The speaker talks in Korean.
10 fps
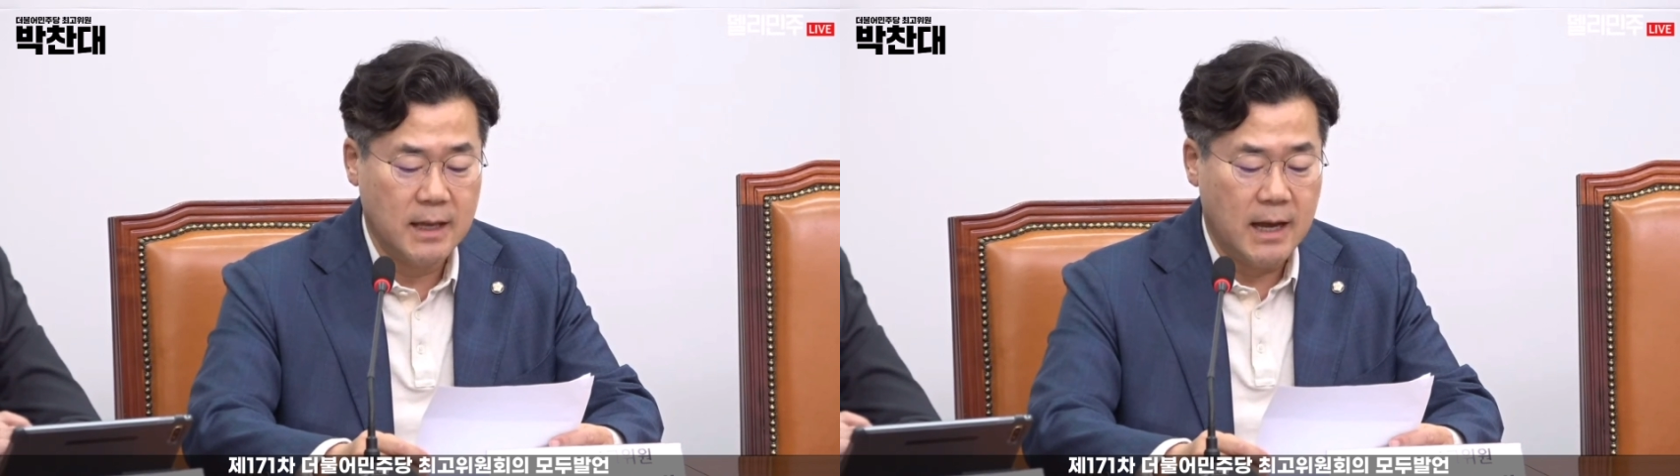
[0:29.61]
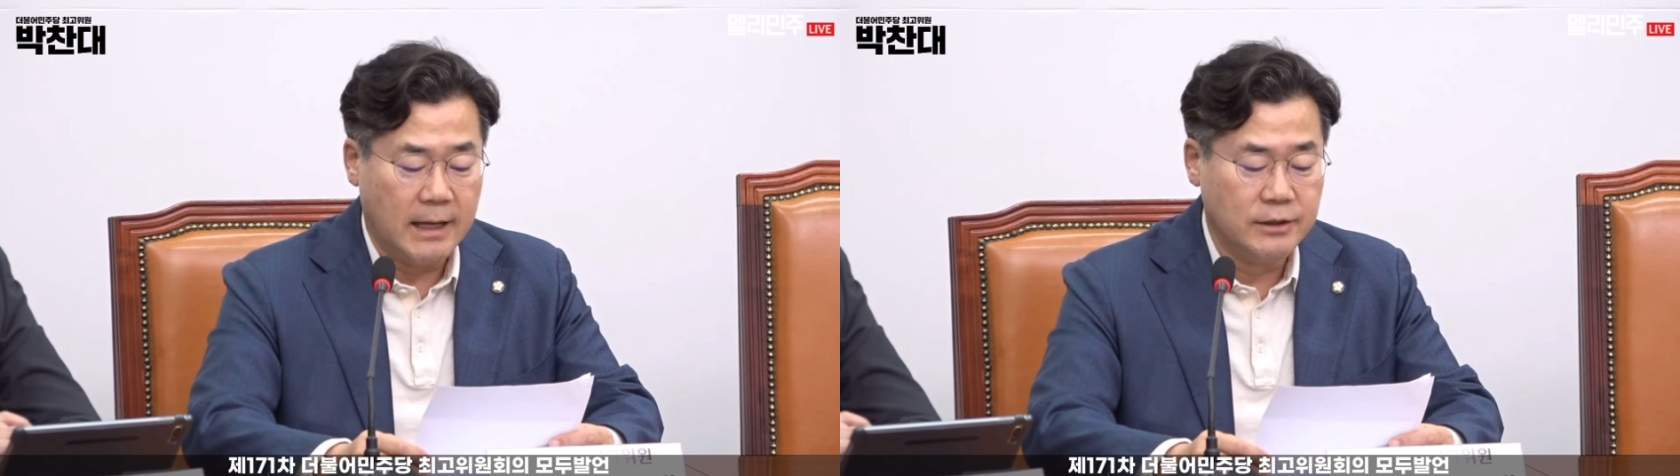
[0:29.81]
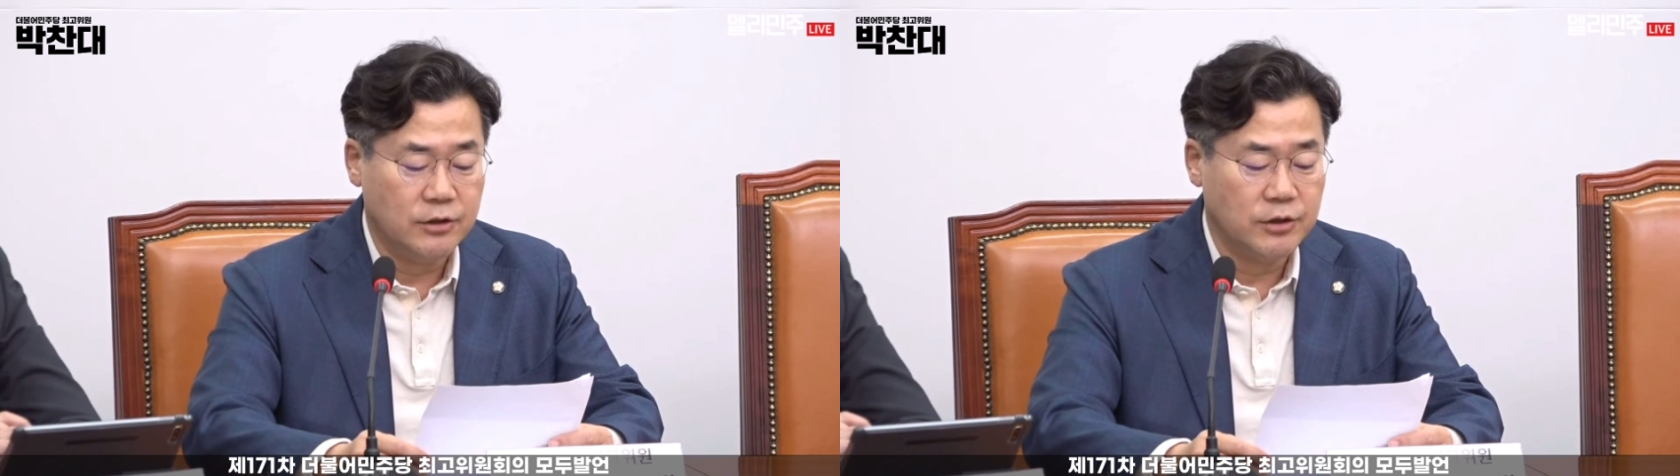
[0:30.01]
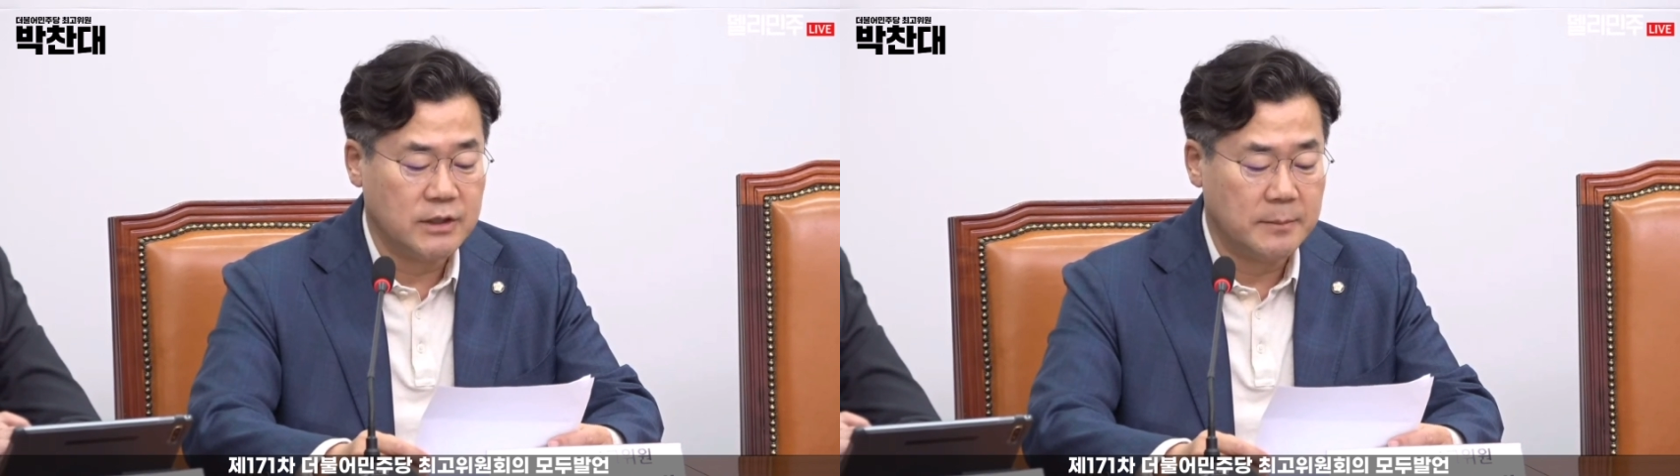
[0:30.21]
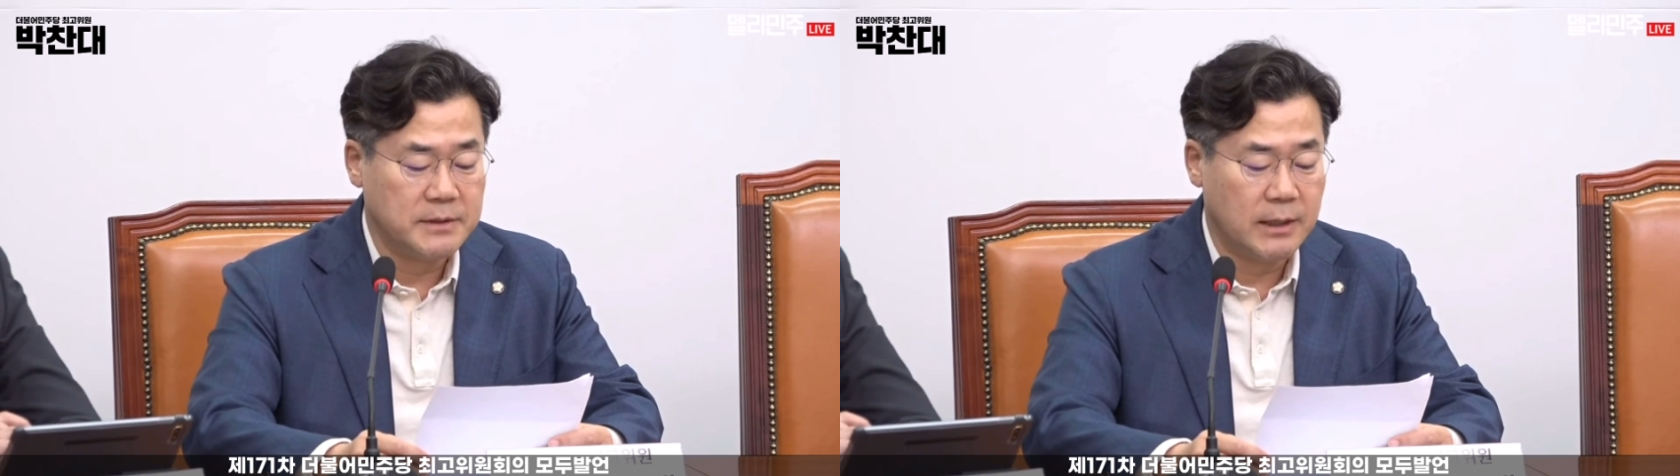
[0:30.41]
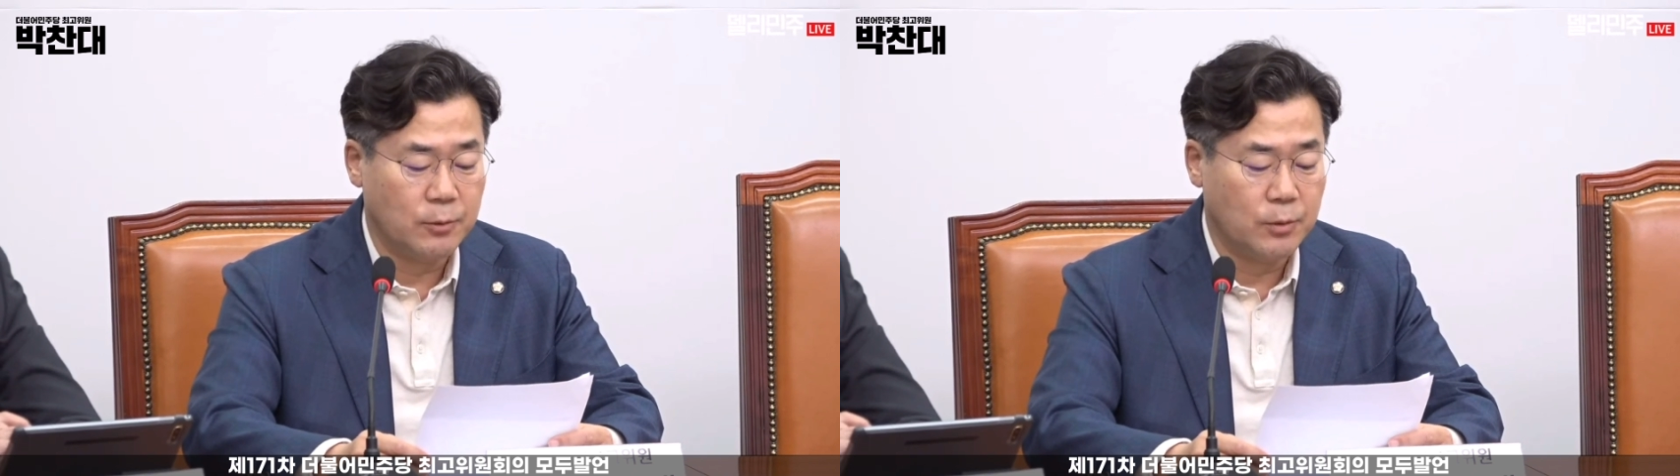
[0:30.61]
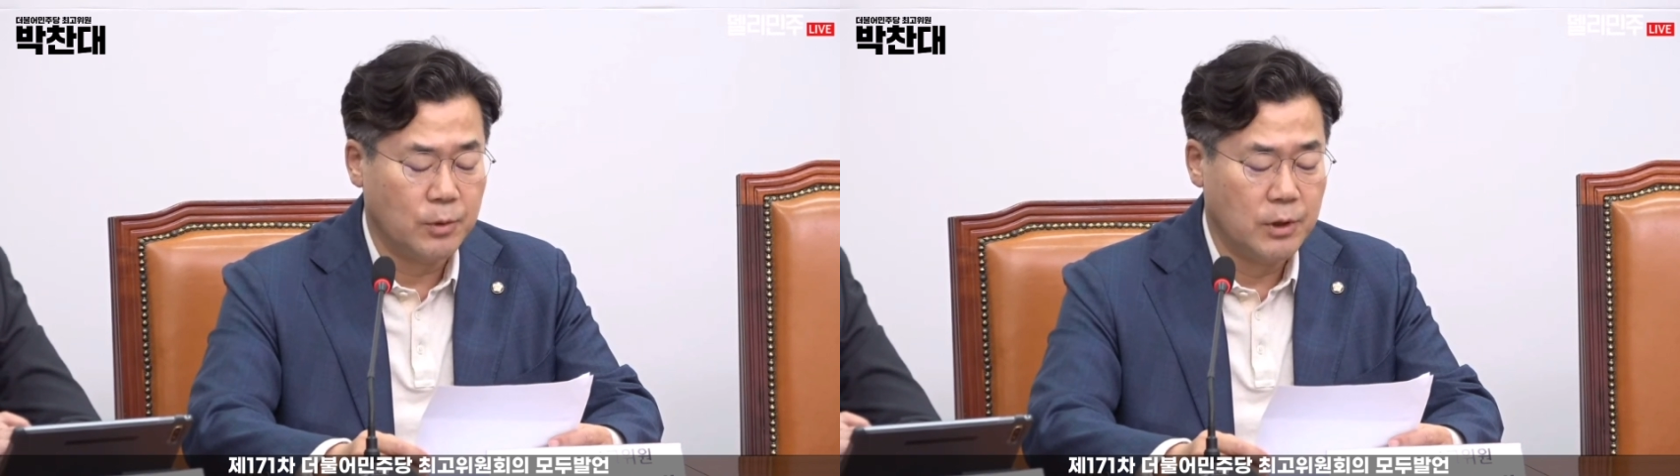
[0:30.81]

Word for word: 안전 참사로